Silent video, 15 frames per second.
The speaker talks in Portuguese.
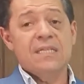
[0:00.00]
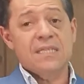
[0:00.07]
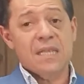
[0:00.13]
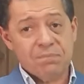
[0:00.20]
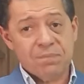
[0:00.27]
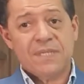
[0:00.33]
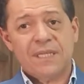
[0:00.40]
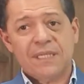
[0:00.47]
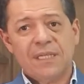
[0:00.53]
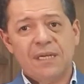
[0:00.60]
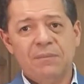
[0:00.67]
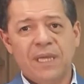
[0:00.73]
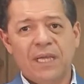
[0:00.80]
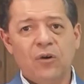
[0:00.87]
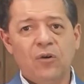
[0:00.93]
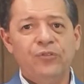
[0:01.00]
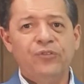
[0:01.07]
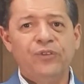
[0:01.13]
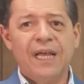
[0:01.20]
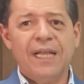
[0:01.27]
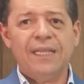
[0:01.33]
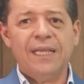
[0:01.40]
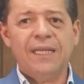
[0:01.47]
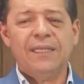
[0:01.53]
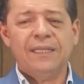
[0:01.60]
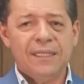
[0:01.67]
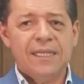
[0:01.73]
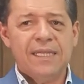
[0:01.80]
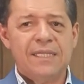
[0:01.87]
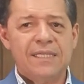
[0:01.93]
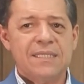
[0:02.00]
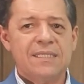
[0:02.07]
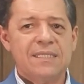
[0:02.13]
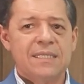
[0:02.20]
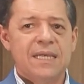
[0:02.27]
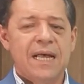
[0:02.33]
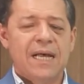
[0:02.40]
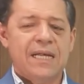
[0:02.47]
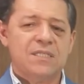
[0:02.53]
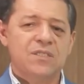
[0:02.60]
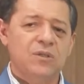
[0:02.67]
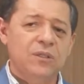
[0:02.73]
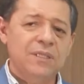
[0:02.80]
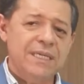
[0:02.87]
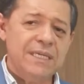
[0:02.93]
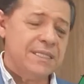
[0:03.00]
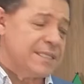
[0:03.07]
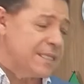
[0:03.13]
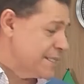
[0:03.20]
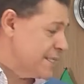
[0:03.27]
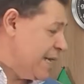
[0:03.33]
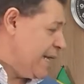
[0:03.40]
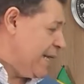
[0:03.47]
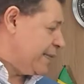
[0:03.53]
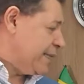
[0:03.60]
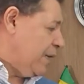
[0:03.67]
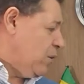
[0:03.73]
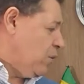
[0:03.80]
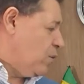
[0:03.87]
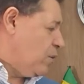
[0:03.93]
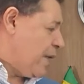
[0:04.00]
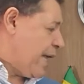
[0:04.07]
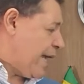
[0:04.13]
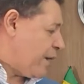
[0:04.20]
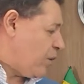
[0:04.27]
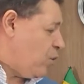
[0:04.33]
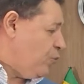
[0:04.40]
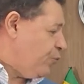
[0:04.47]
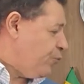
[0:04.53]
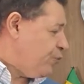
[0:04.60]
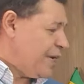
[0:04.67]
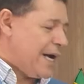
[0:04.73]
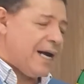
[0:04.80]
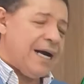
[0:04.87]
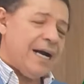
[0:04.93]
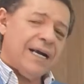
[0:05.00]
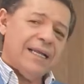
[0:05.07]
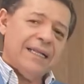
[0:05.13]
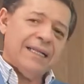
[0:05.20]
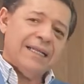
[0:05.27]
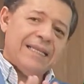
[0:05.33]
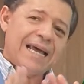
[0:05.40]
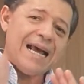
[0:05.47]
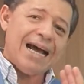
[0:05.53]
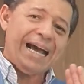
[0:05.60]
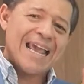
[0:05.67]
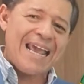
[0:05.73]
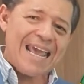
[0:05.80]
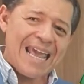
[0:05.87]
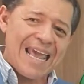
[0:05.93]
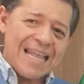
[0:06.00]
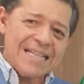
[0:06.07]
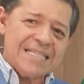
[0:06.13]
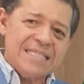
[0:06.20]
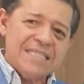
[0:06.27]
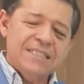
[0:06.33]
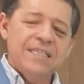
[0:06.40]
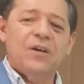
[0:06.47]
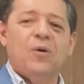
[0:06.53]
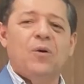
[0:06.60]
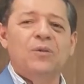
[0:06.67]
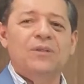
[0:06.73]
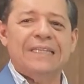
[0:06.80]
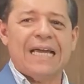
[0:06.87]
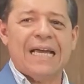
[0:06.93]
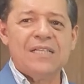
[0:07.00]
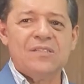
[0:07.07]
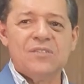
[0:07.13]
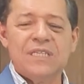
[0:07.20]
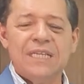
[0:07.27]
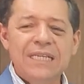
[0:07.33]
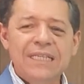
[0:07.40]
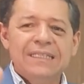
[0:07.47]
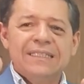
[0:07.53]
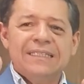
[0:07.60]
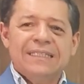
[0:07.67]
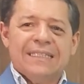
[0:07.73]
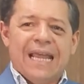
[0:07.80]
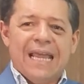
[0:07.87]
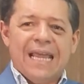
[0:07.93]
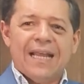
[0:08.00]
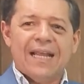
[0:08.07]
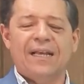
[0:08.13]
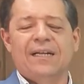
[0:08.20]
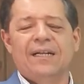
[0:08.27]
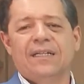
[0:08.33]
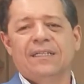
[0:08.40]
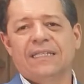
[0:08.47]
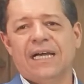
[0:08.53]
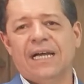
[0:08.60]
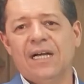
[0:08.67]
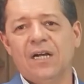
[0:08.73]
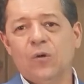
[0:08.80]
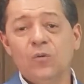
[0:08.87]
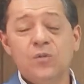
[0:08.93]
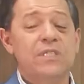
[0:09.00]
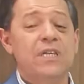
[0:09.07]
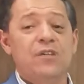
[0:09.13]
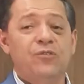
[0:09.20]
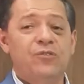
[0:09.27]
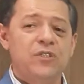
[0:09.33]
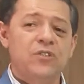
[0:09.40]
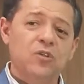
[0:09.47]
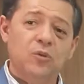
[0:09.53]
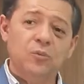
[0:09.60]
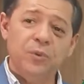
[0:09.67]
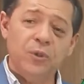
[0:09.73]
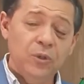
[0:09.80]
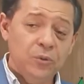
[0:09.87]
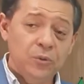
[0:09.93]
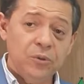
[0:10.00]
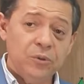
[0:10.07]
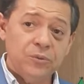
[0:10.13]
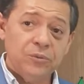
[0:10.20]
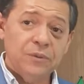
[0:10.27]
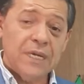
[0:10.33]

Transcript: você precisa também confiar né, nesses acionistas. Então, é confiar na rede de contatos que entrega tá, o serviço ou o produto.